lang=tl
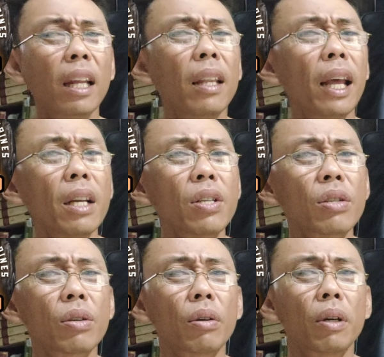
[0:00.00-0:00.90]

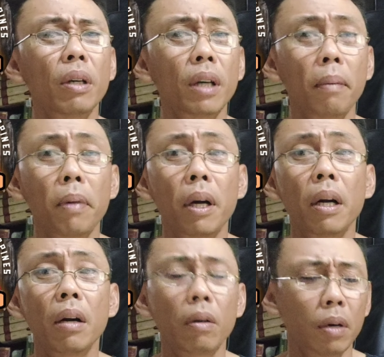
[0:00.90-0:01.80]
latex or
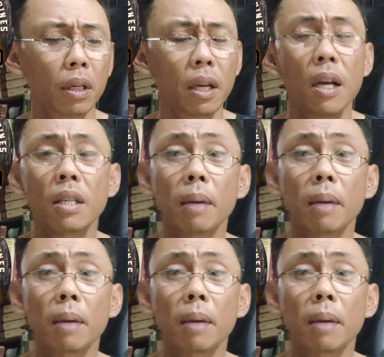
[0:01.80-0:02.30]
rubber or